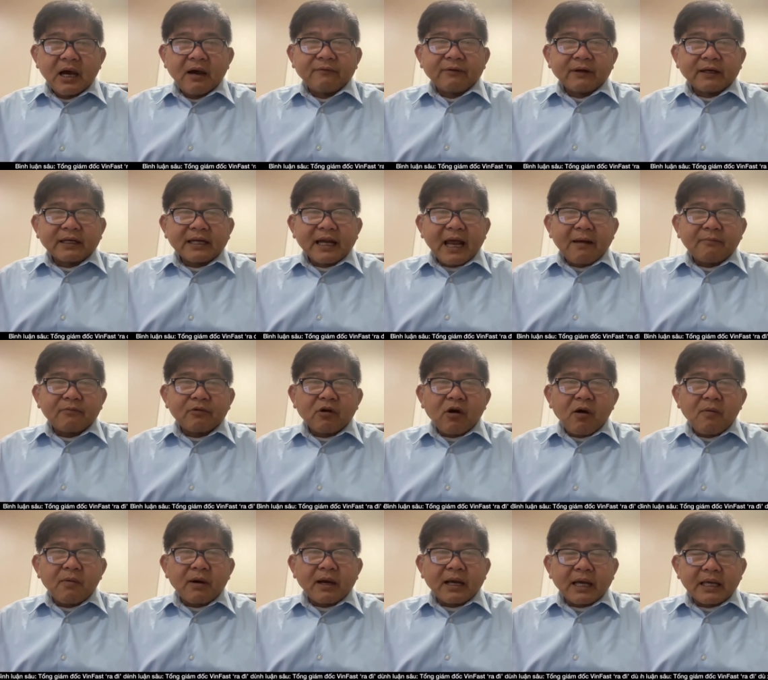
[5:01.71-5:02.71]
ở Việt Nam nó
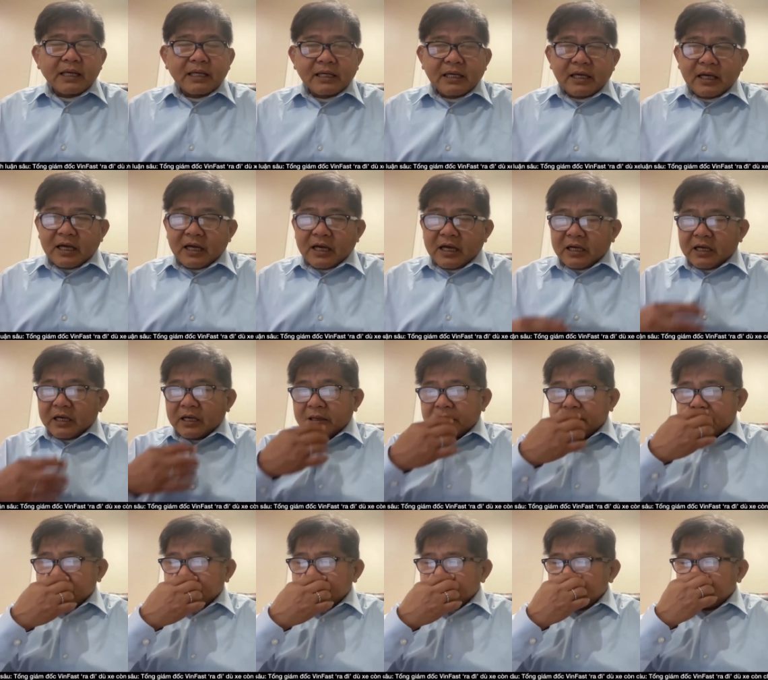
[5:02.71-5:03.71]
có một cái
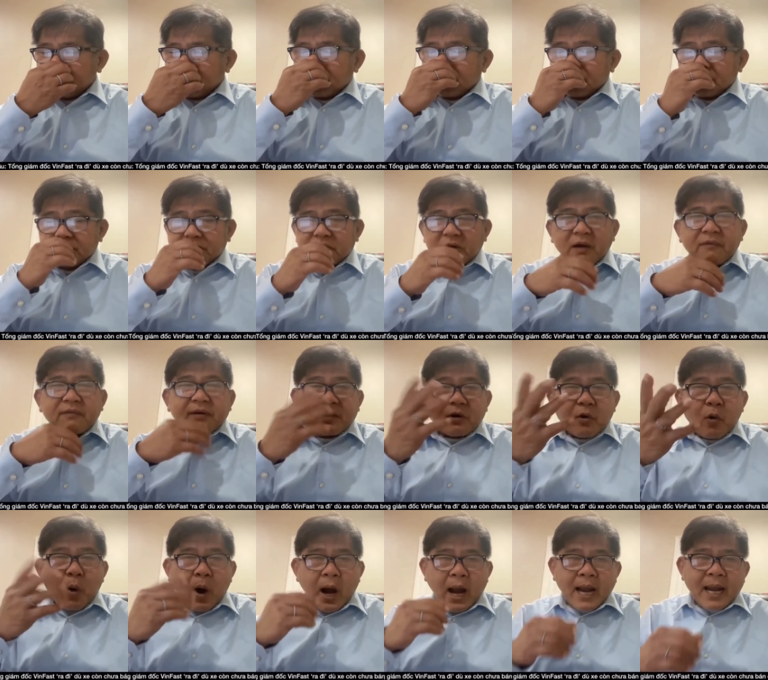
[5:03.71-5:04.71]
ờ, một cái
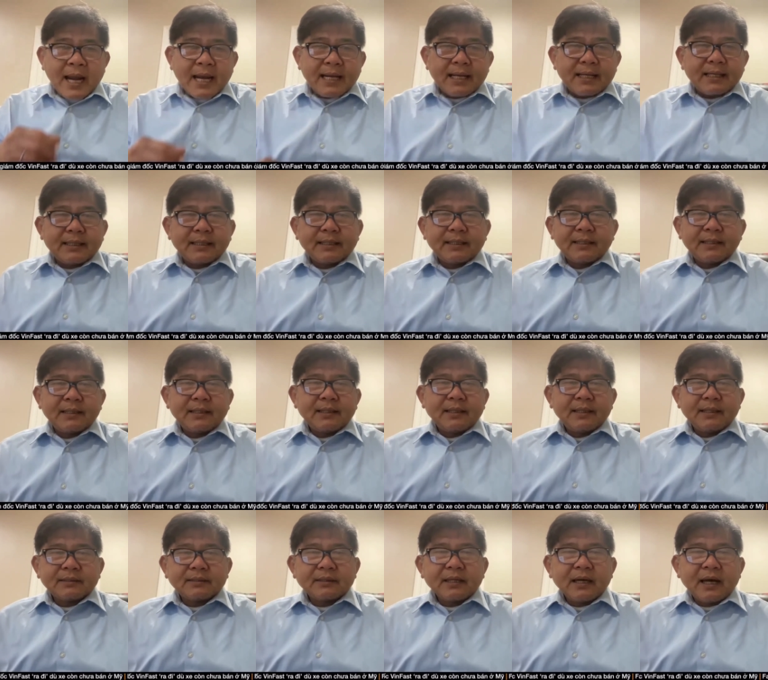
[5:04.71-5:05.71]
văn hóa
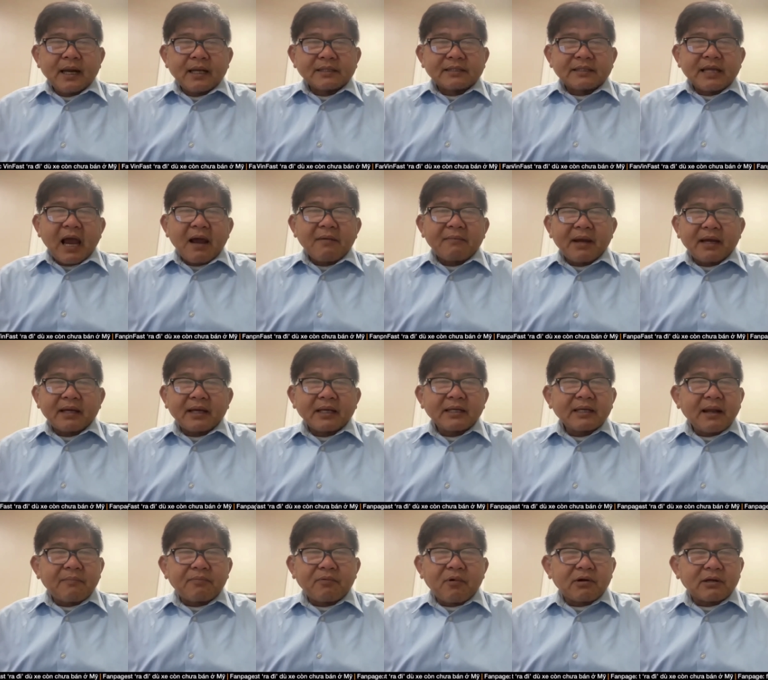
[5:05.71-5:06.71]
tức là cha mẹ
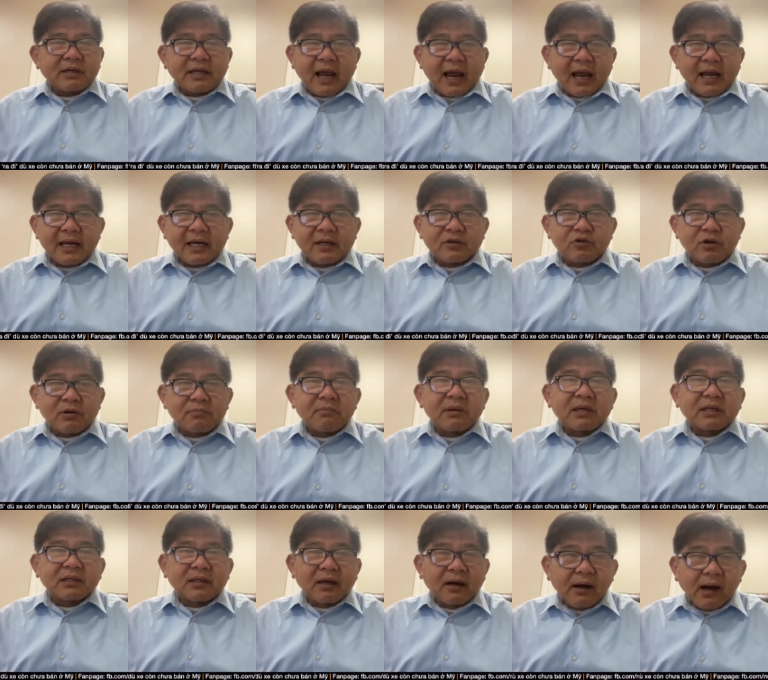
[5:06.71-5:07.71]
đánh đập con cái là chuyện
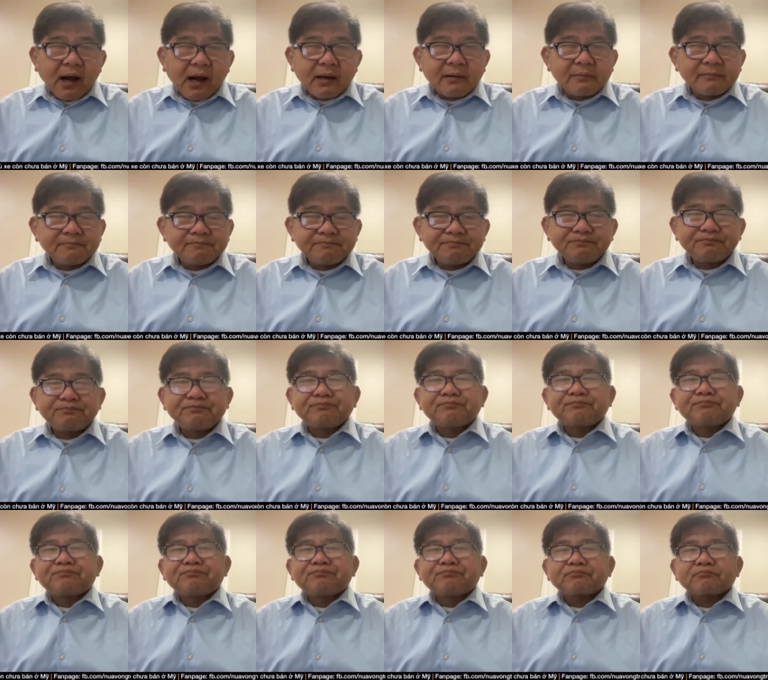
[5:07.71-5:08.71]
bình thường
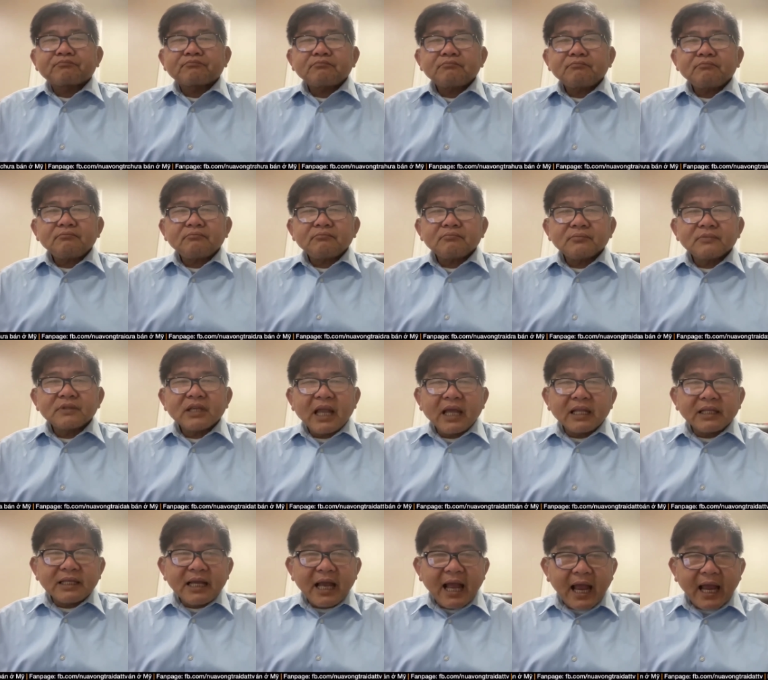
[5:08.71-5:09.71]

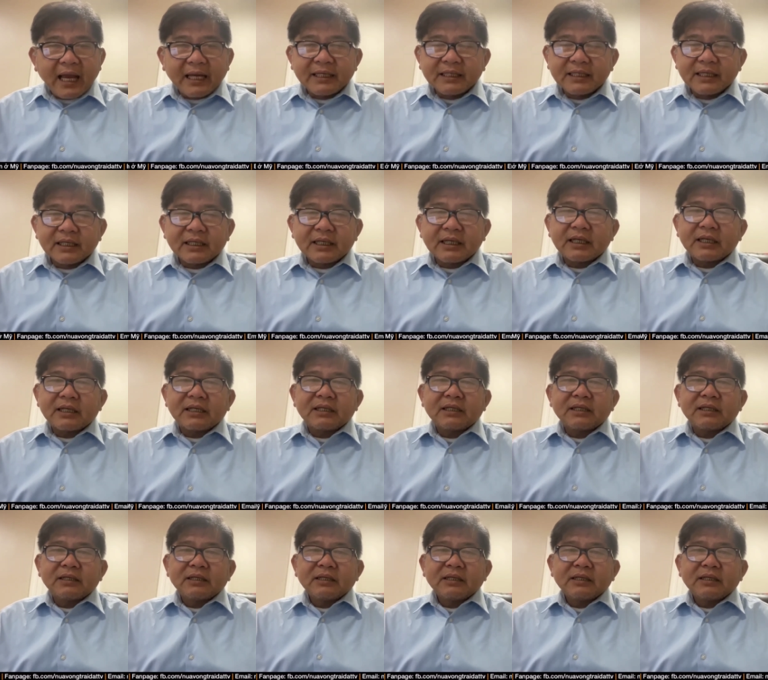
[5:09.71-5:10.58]
cái thứ hai nữa đó